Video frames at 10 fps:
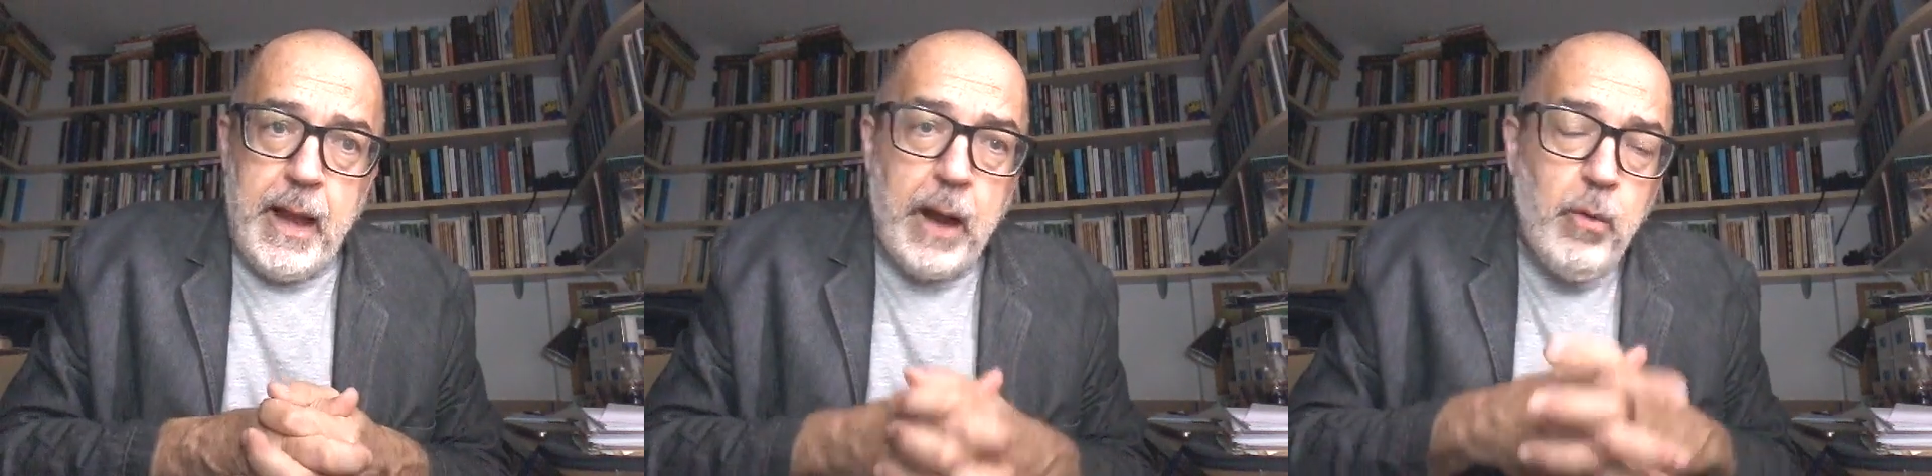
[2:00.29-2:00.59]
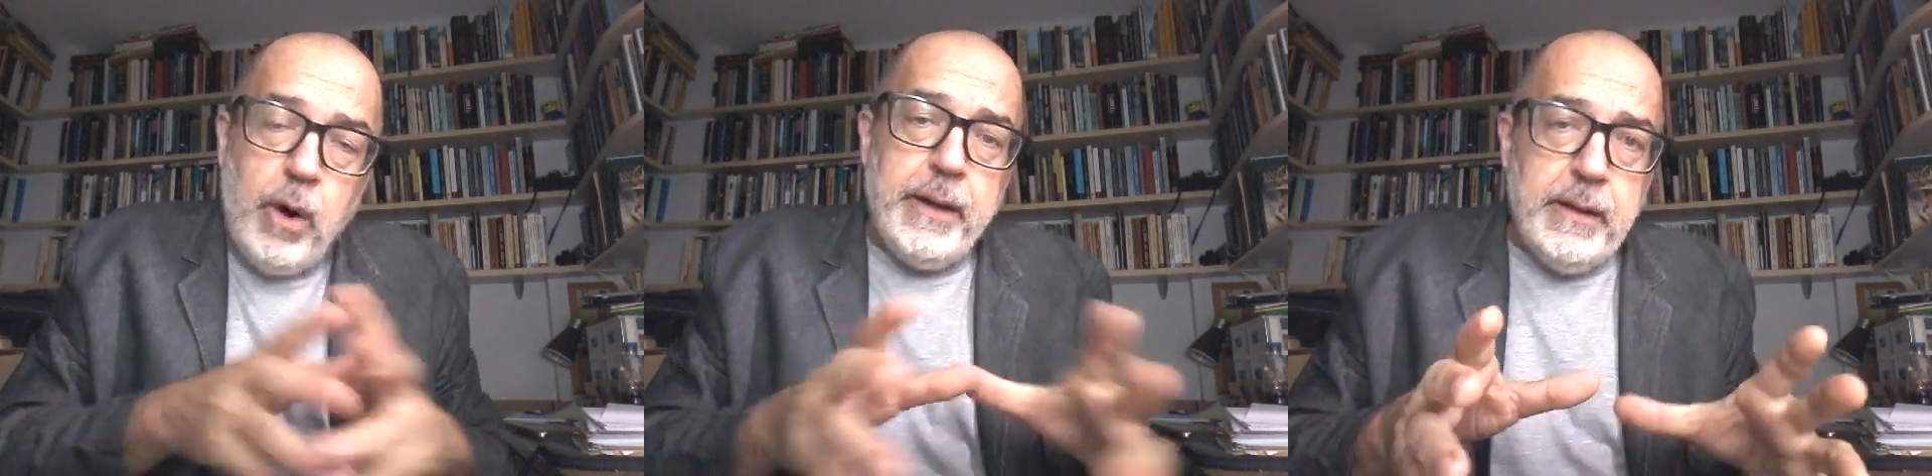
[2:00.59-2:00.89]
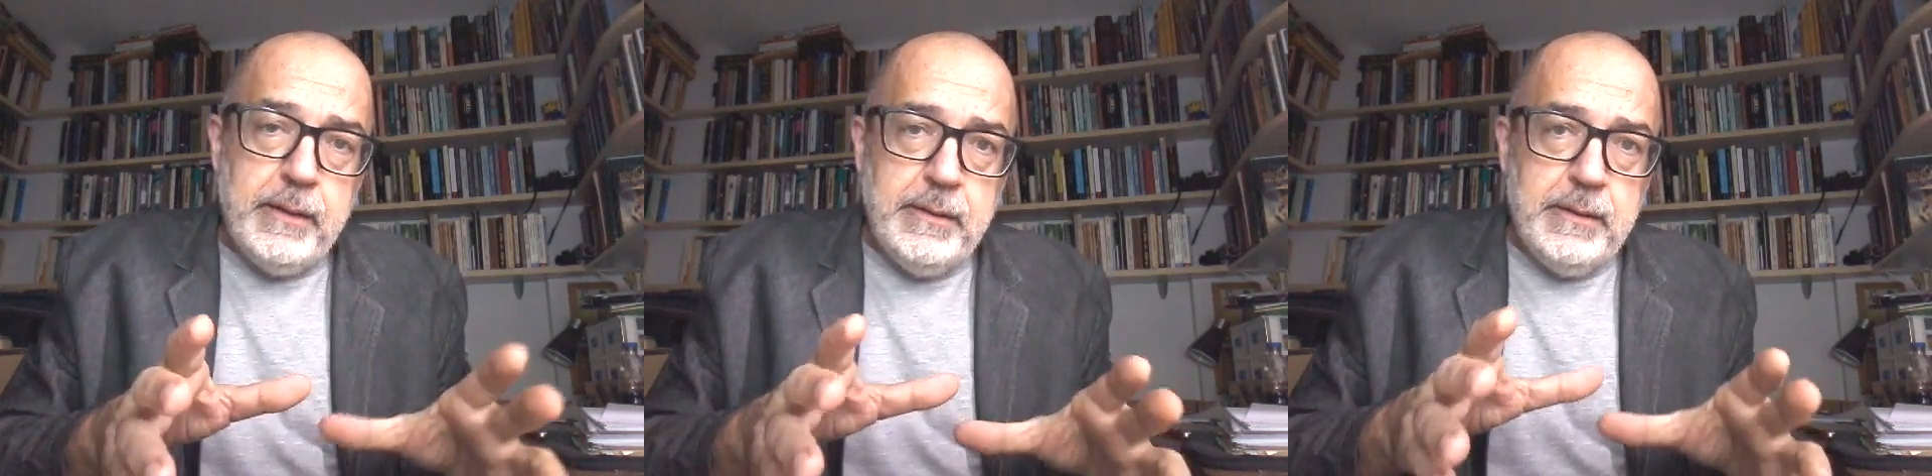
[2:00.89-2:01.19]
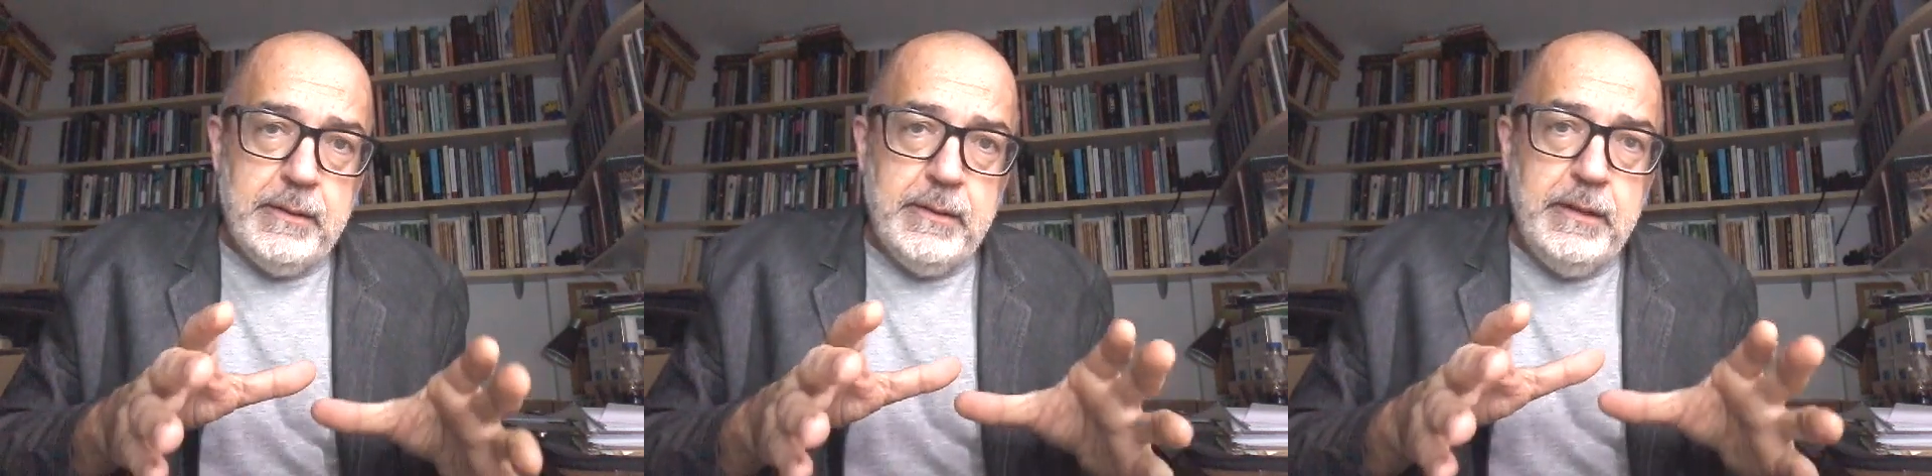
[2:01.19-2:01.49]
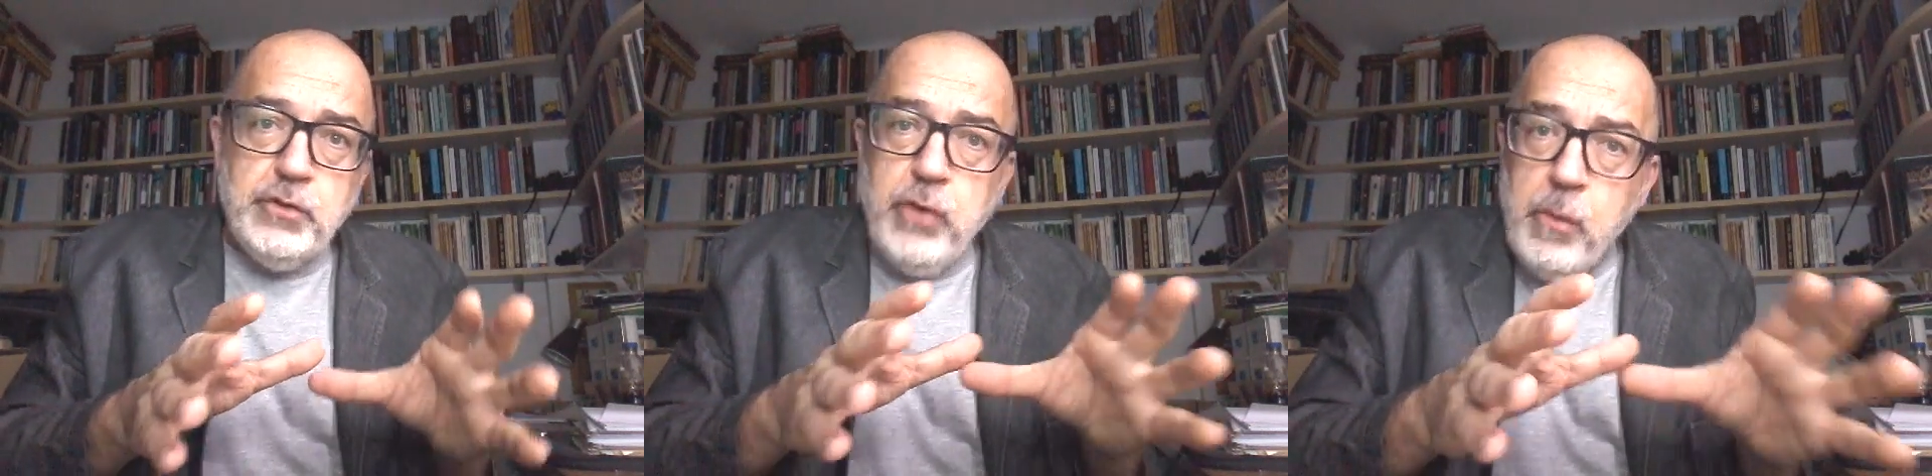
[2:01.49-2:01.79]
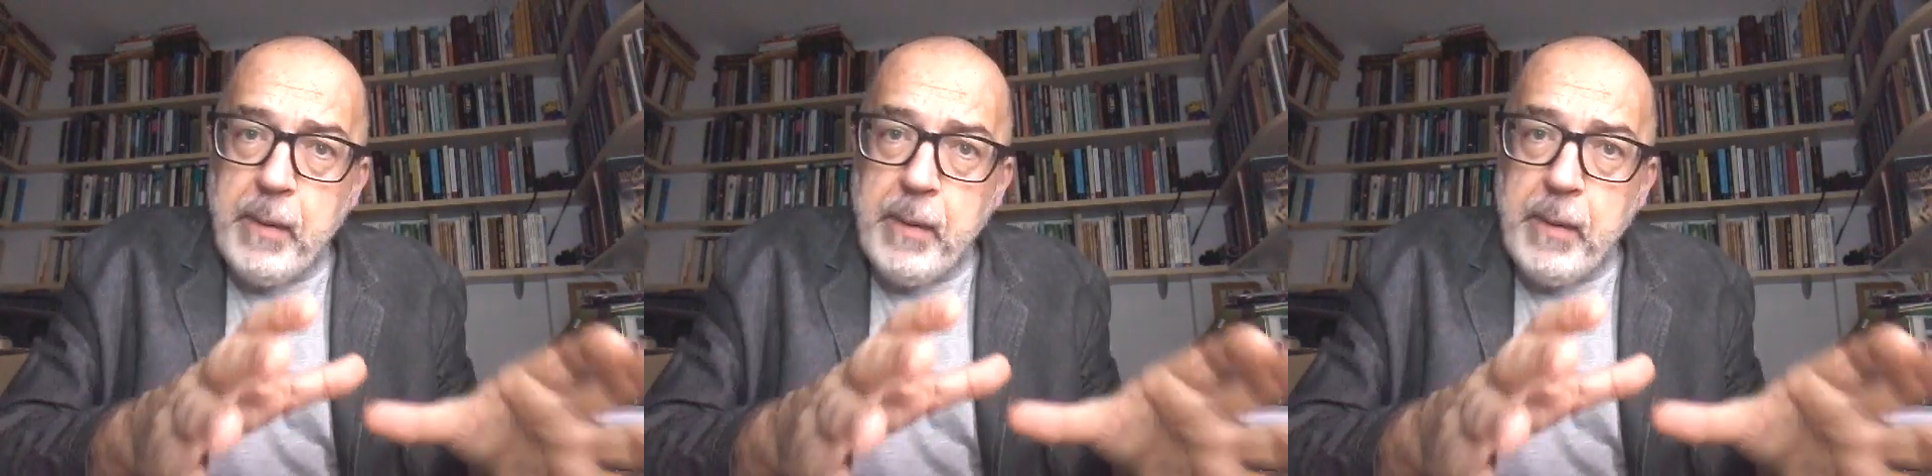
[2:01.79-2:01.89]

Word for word: agora, isso é o